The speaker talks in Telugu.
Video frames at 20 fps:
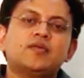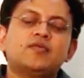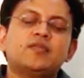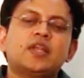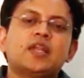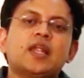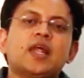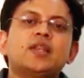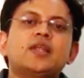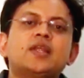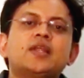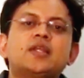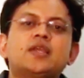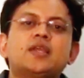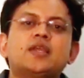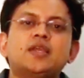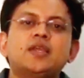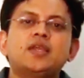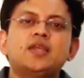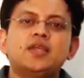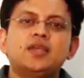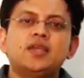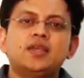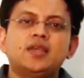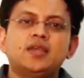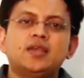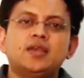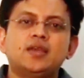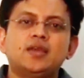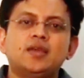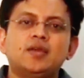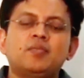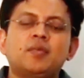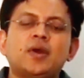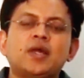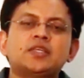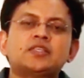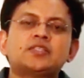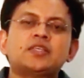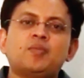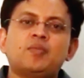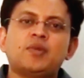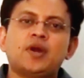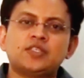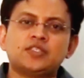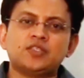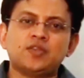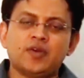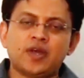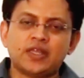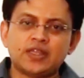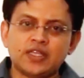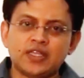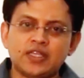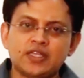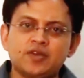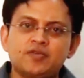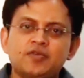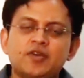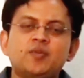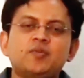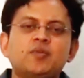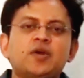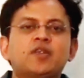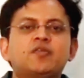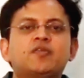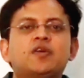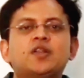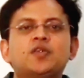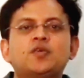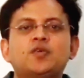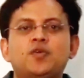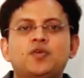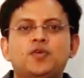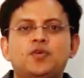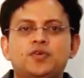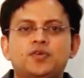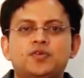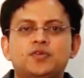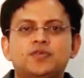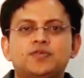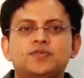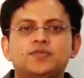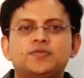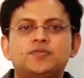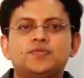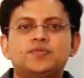వీటన్నిటికీ మన సమాజం అతీతం అని మనం అనుకోకూడదు